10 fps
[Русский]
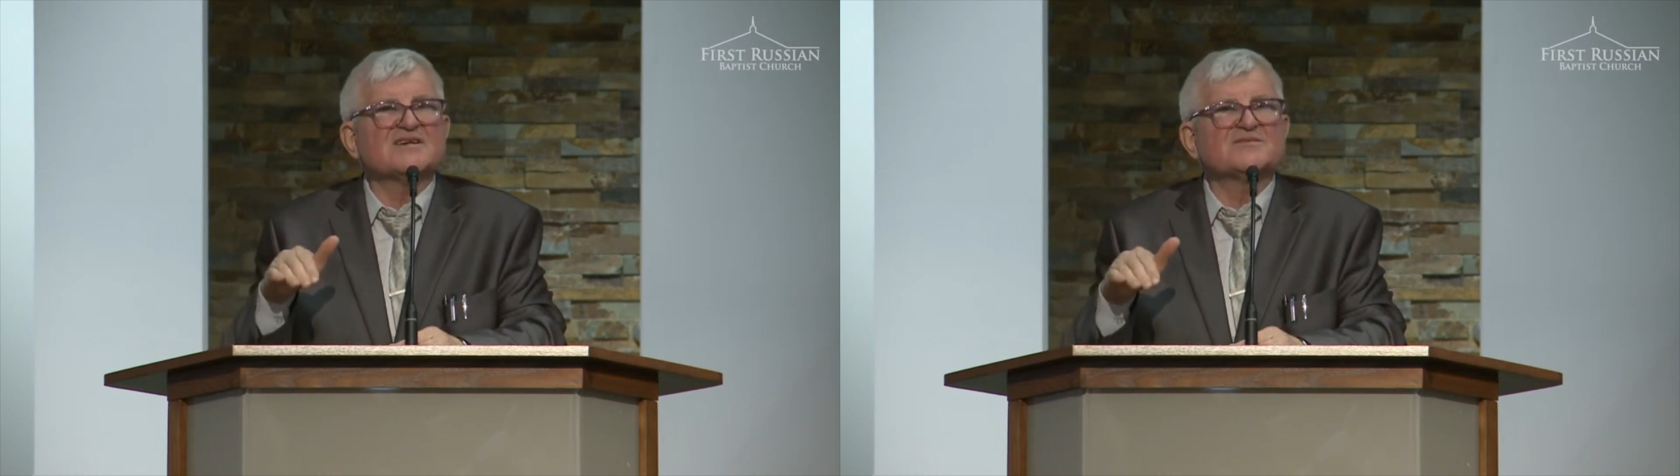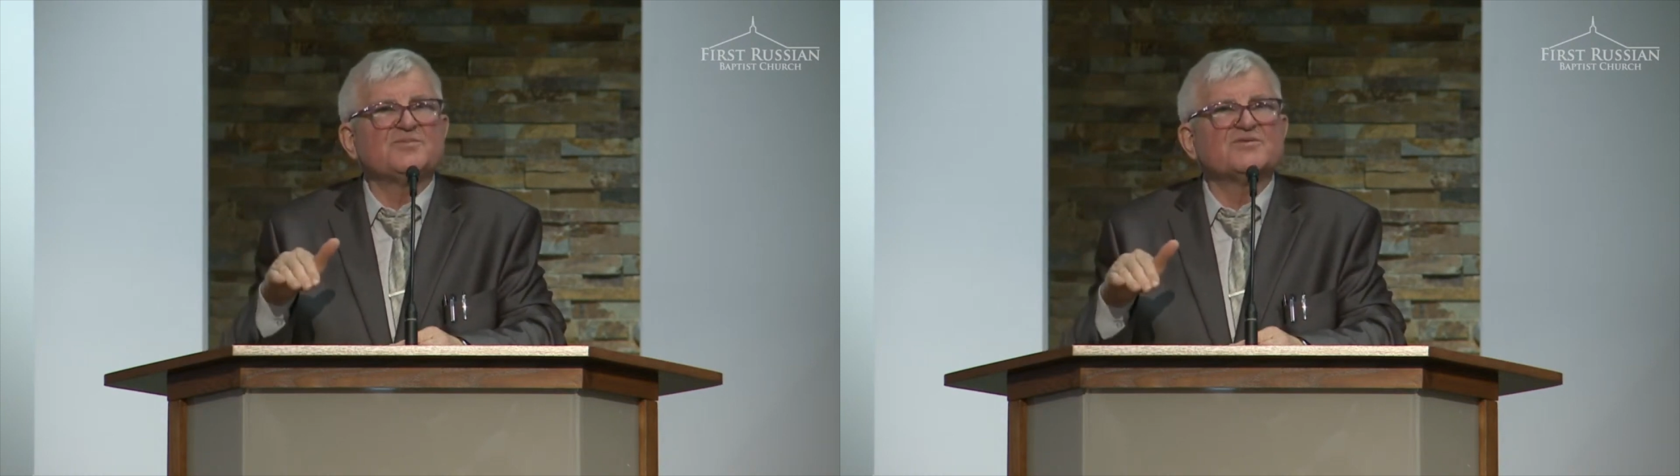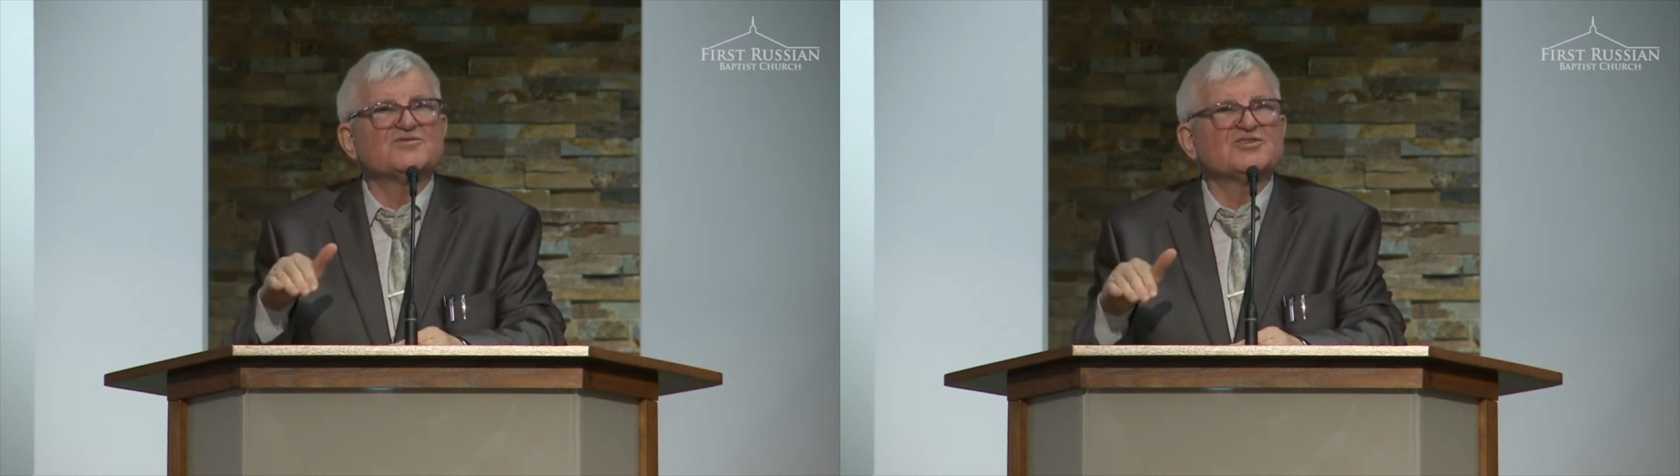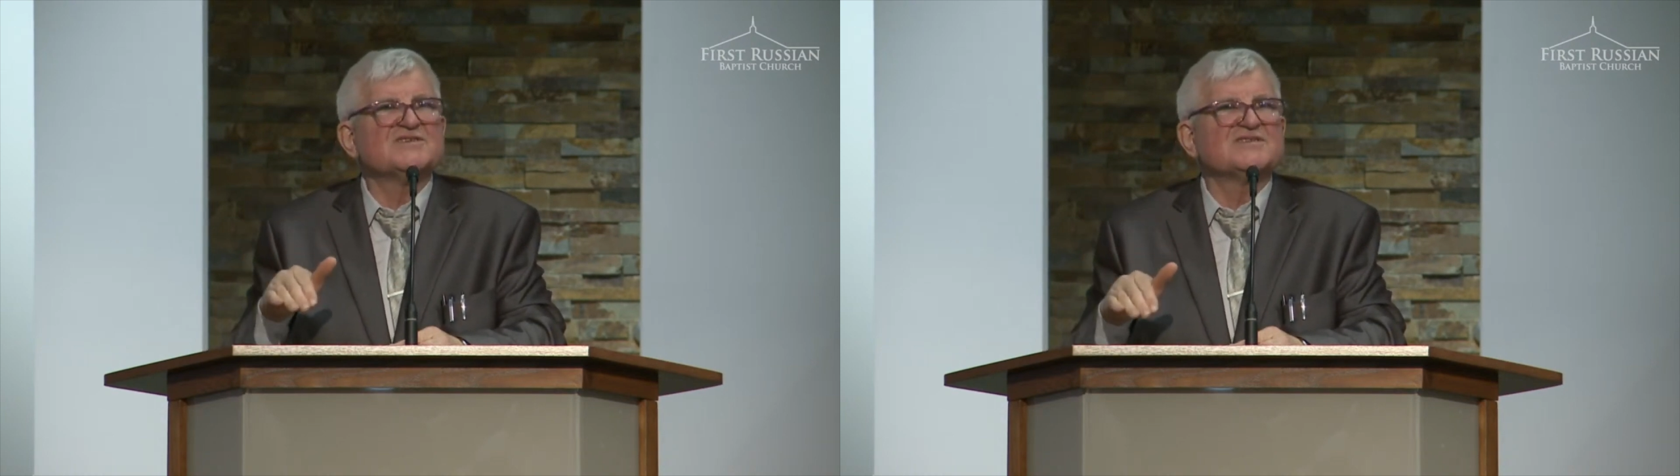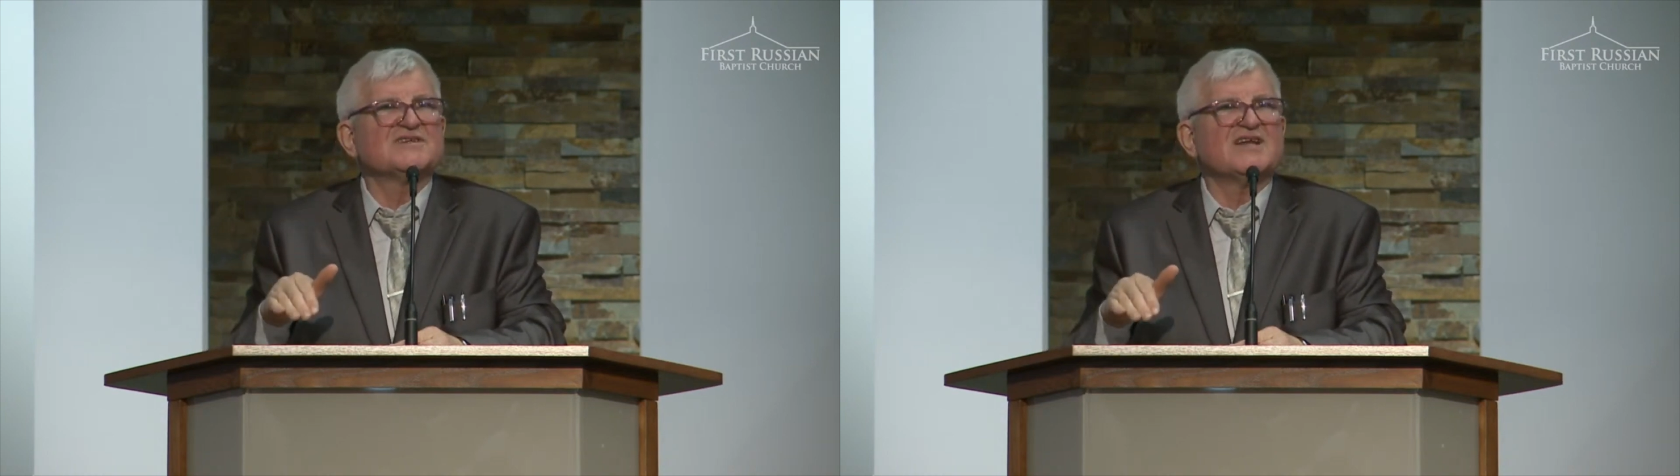Господь в
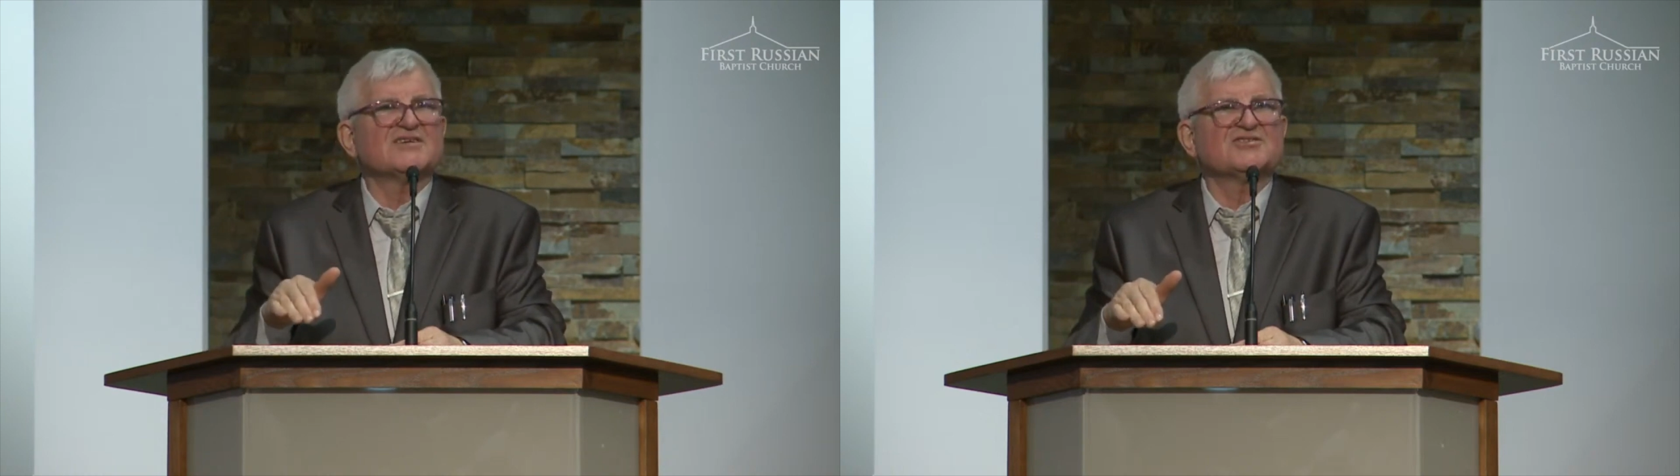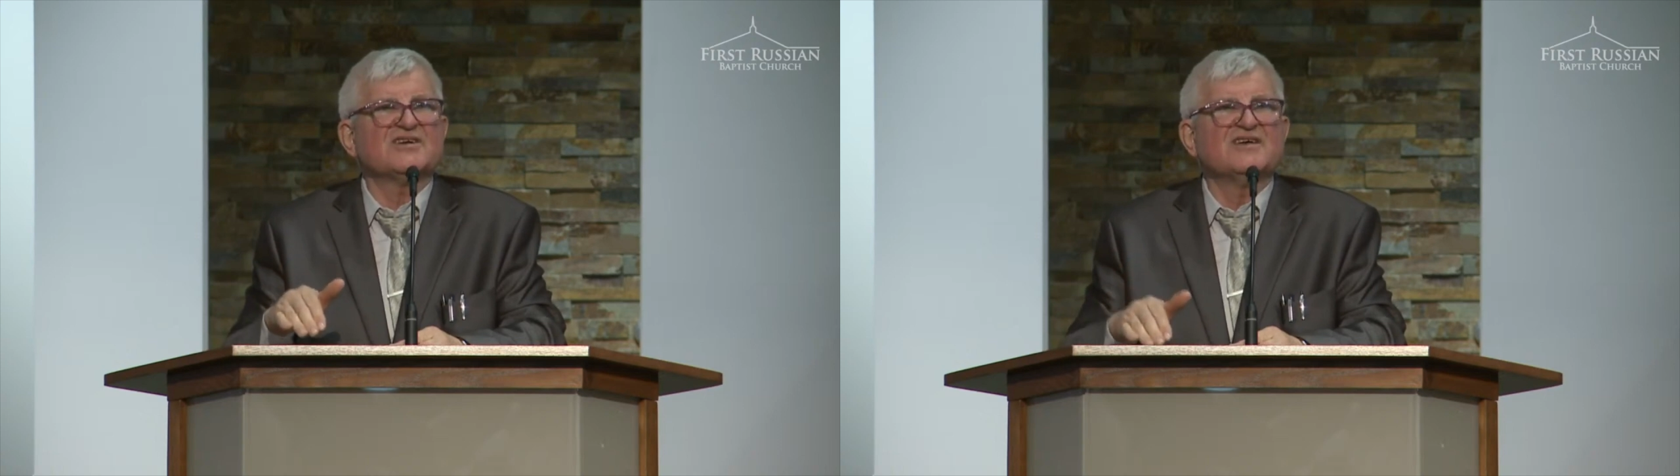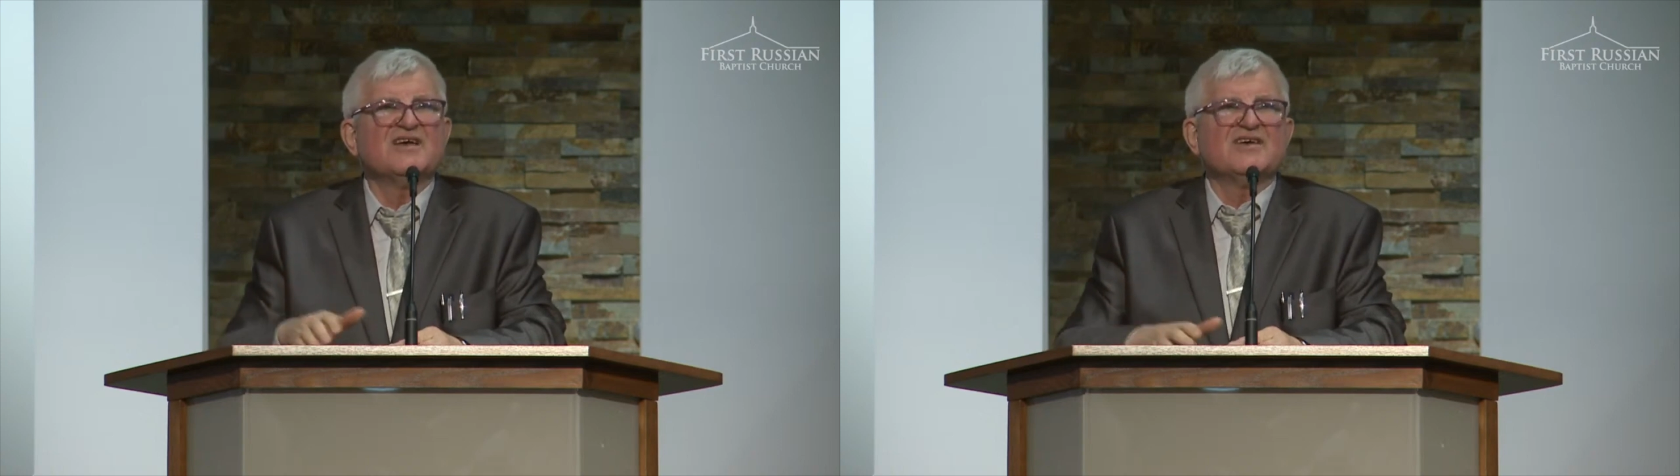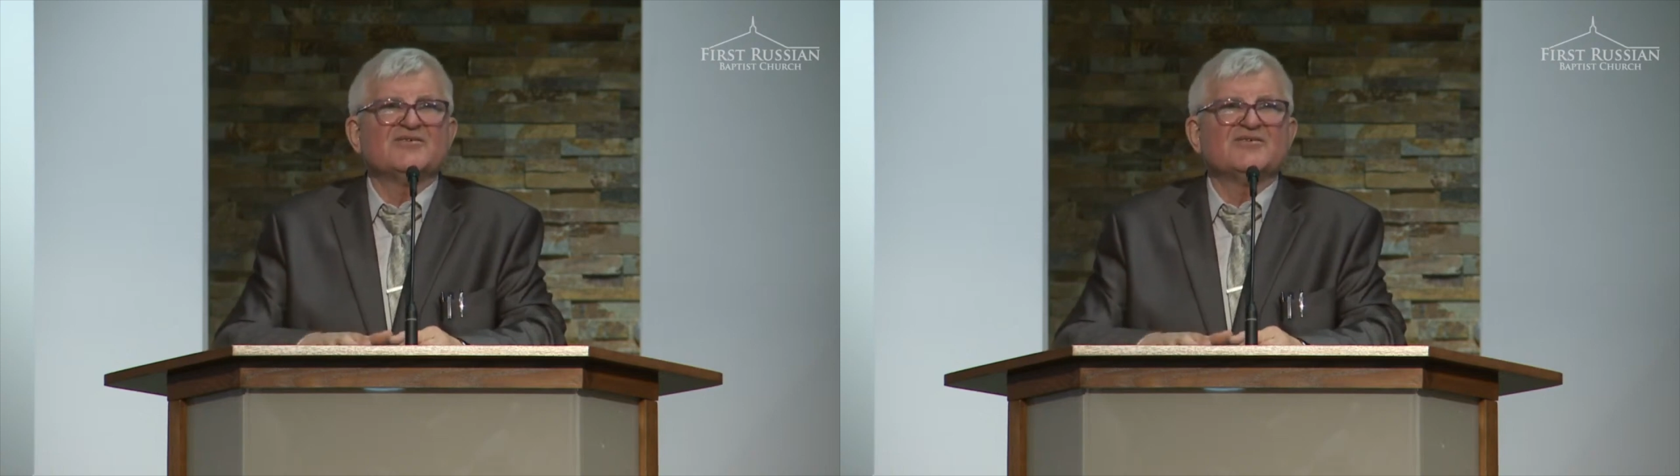жизни нашей.